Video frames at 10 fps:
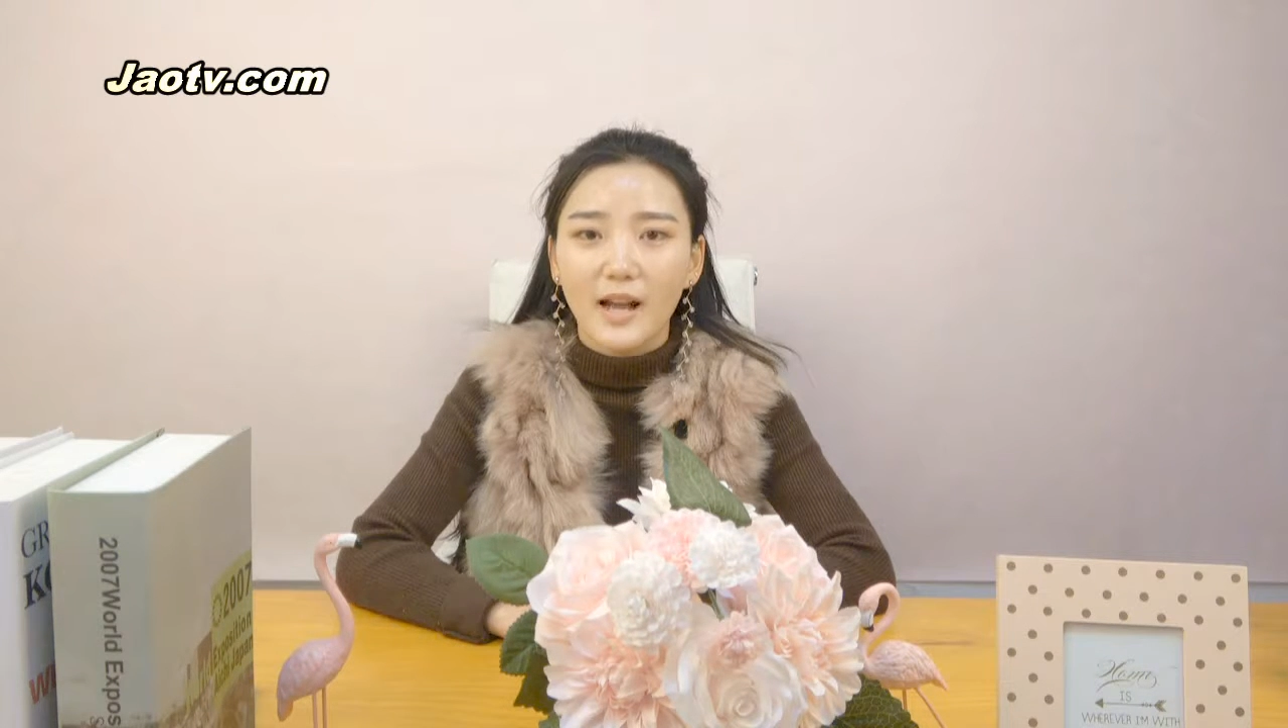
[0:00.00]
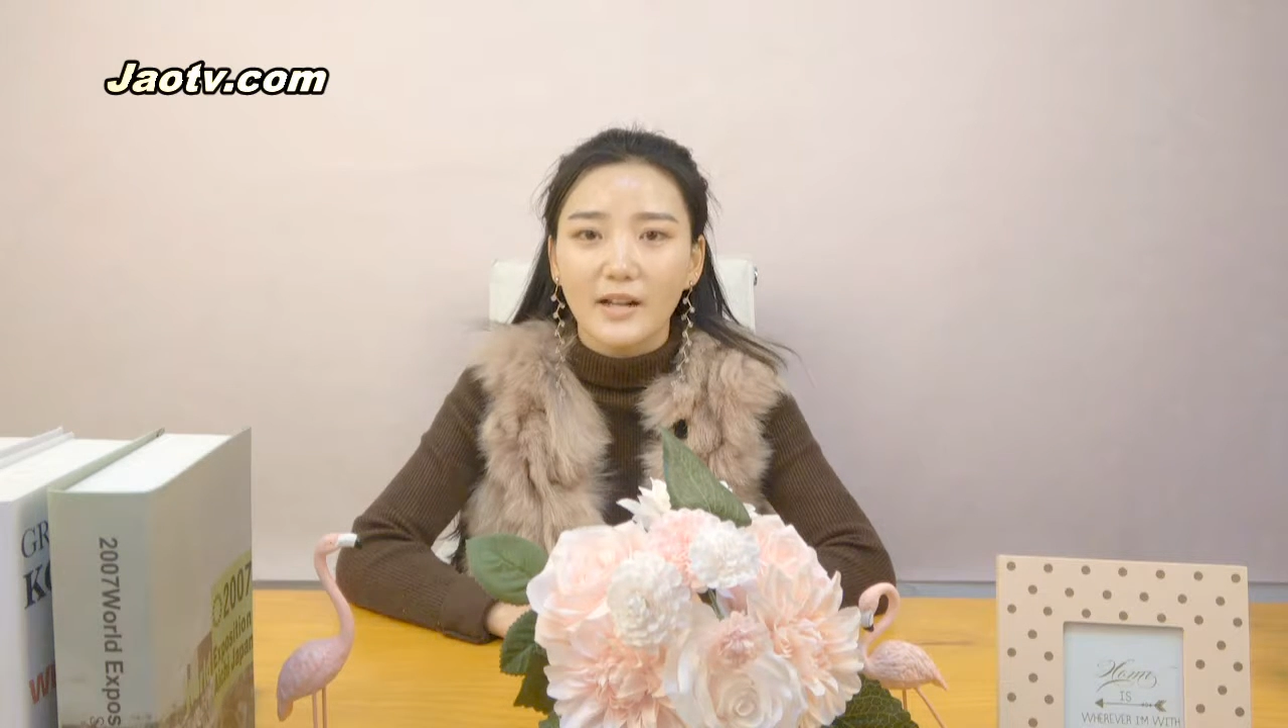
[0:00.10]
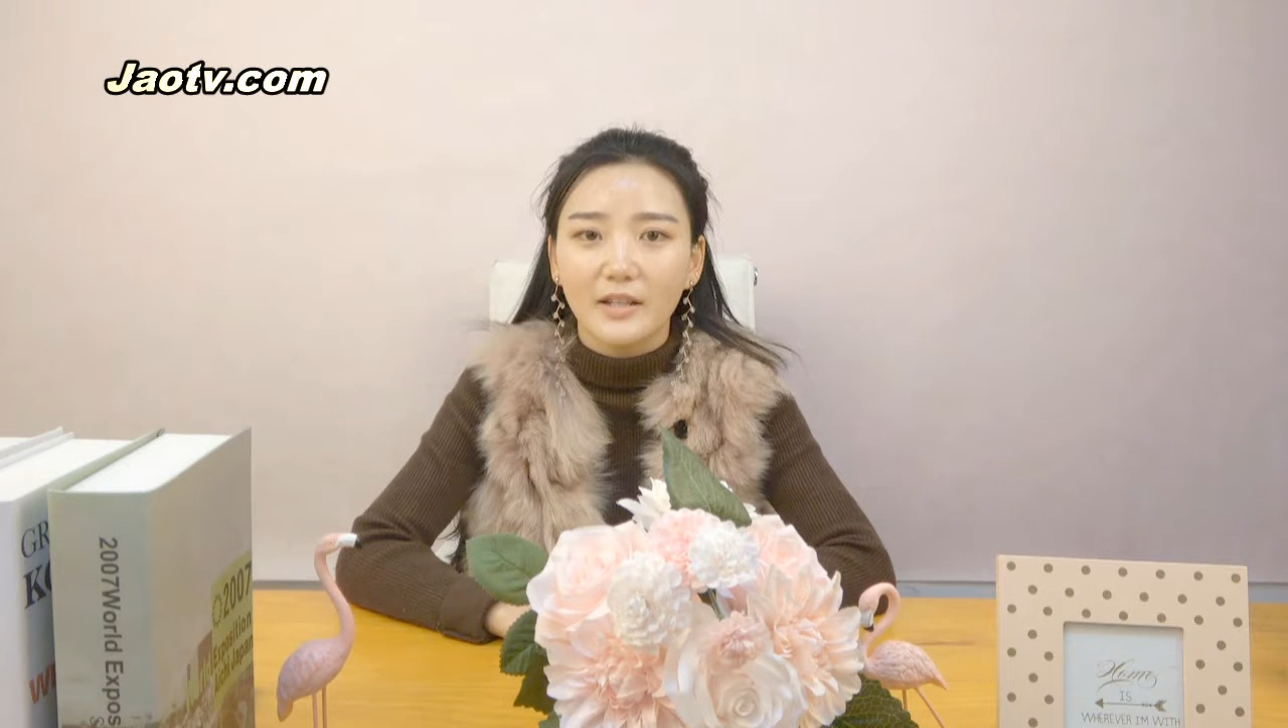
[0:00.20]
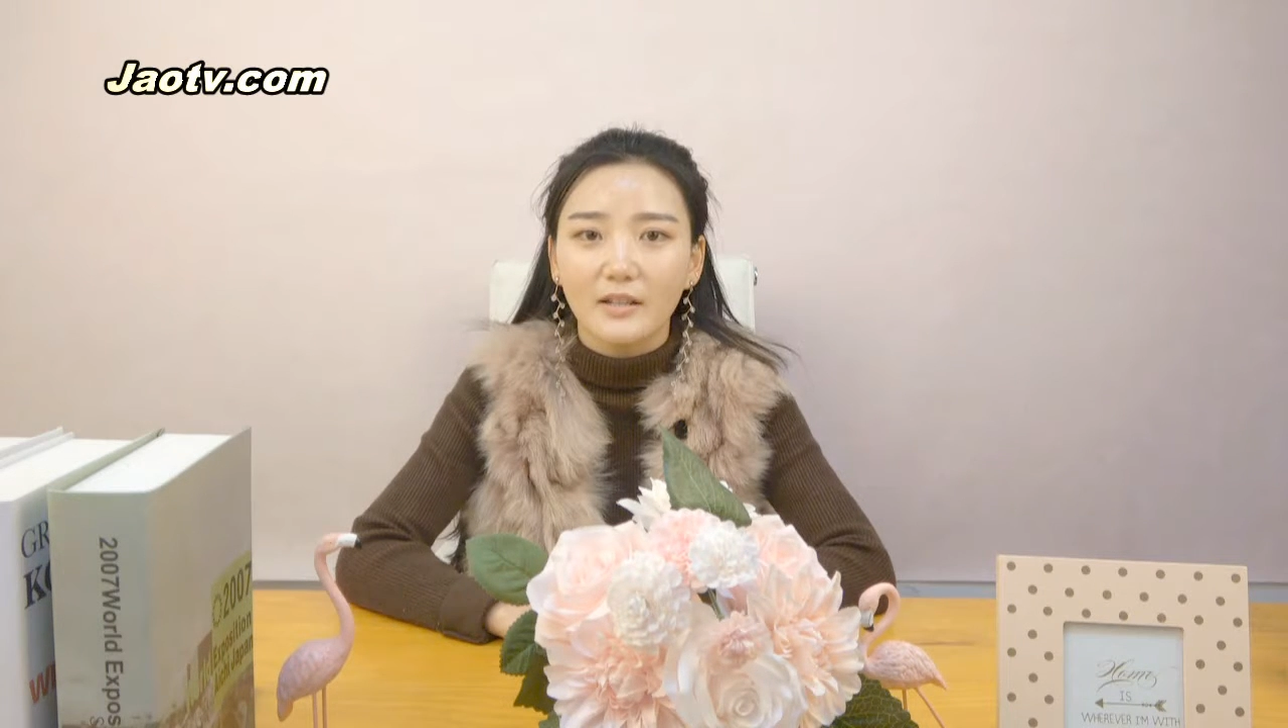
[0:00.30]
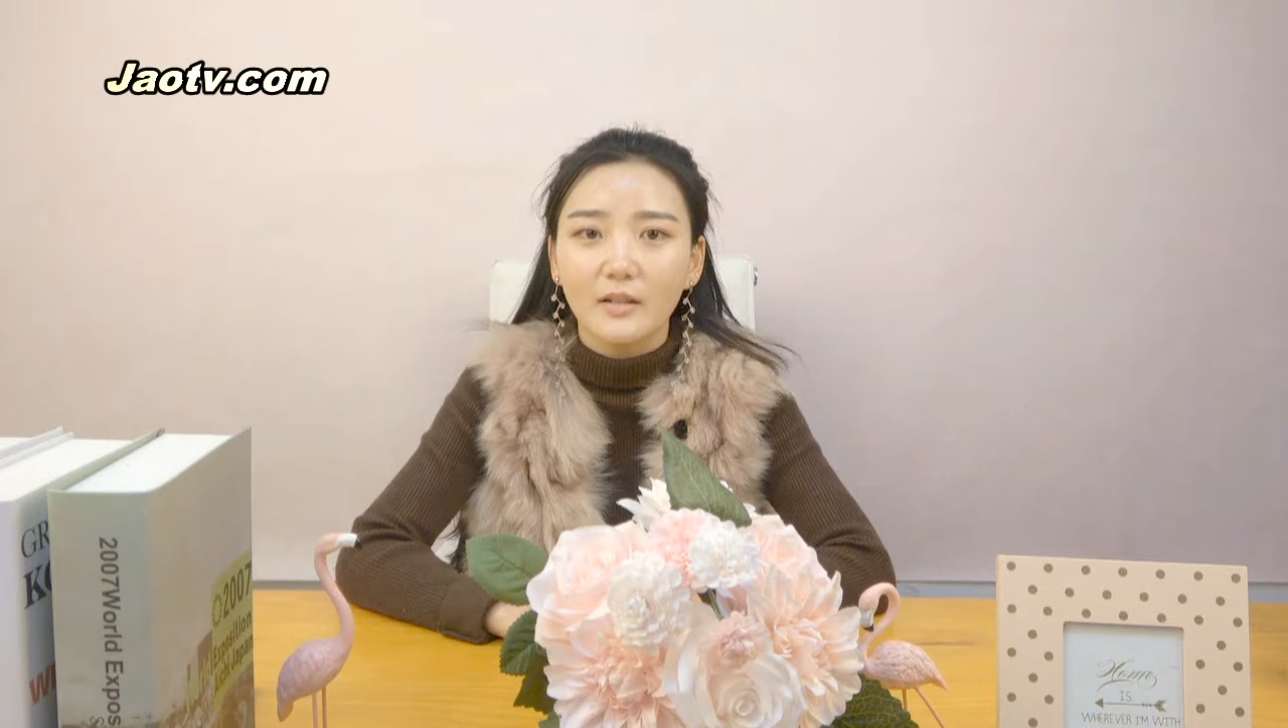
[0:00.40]

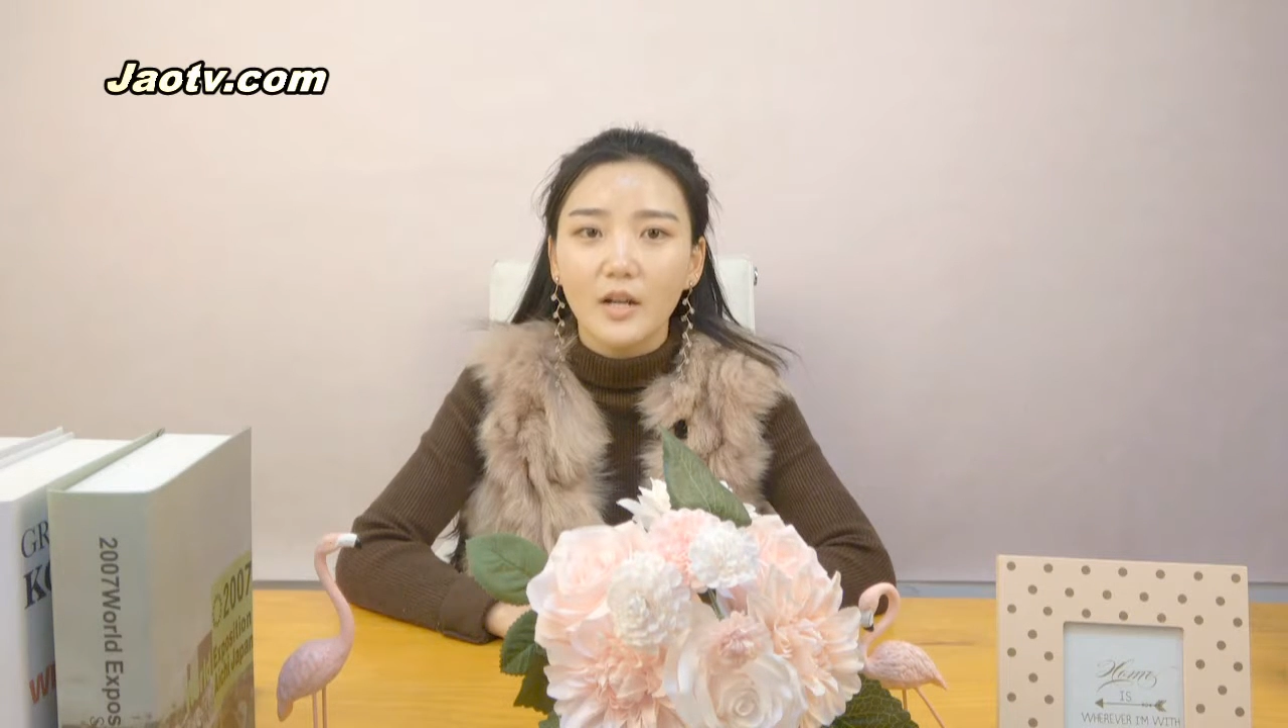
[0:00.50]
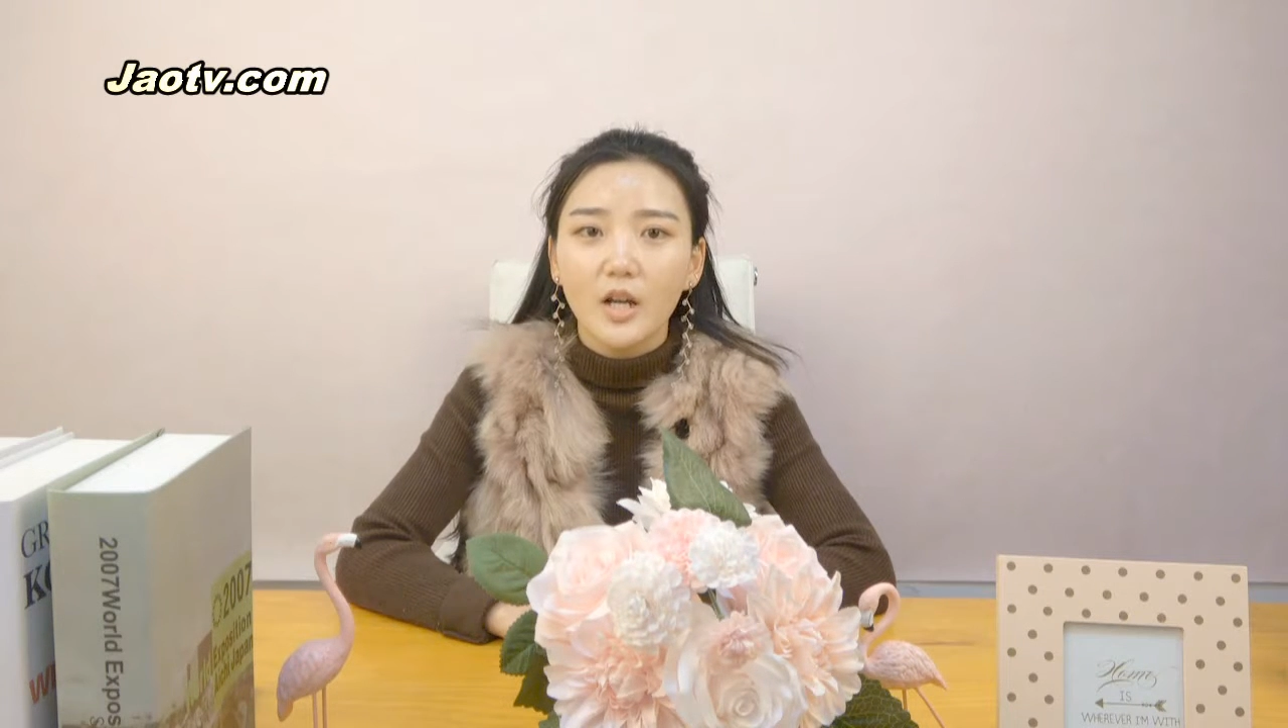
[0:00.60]
家庭。